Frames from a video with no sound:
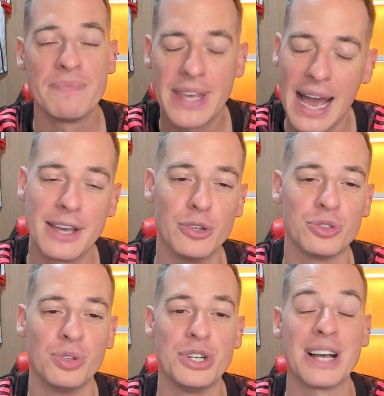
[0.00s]
E aí os
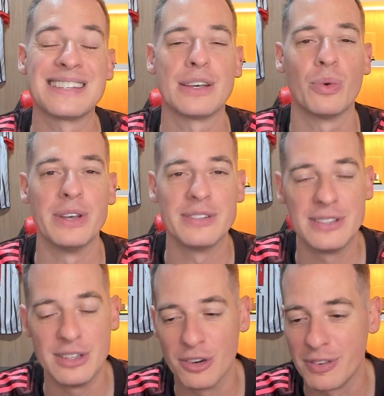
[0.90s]
dois já se
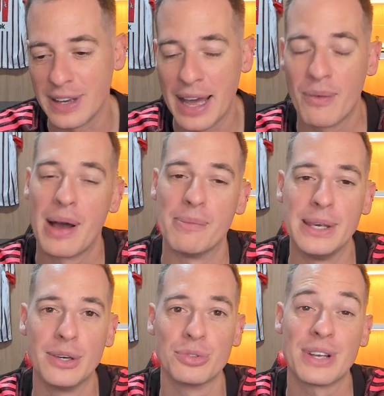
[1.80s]
conheciam, ficaram
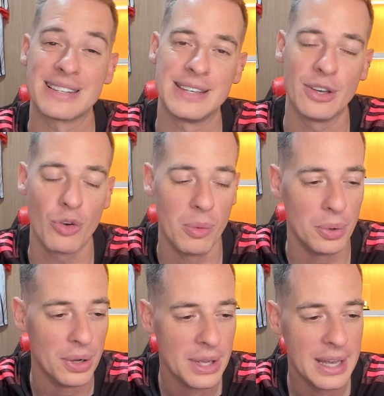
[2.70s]
amigos, assim como